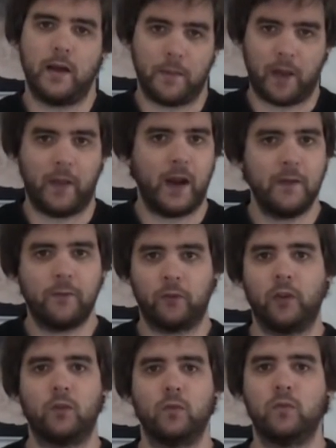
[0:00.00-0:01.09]
Mega Drive, o
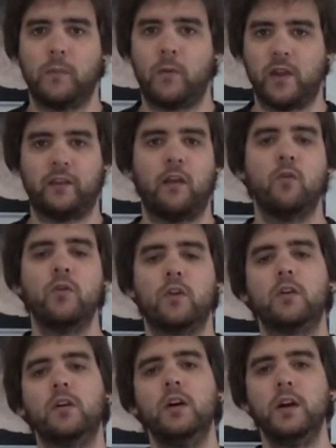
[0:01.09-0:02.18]
sea, tú te ponías el
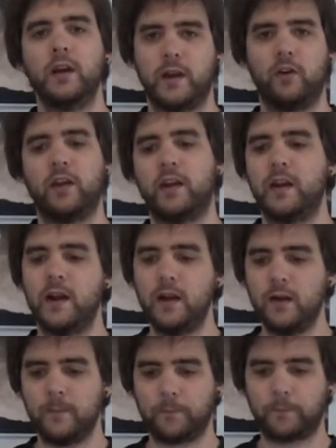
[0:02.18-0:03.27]
1 en
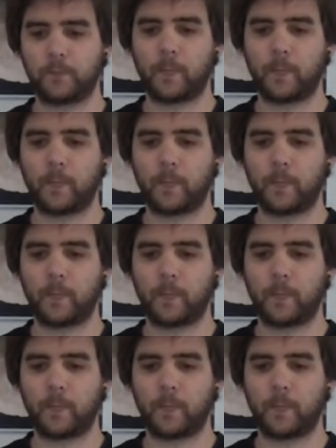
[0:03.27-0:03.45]
original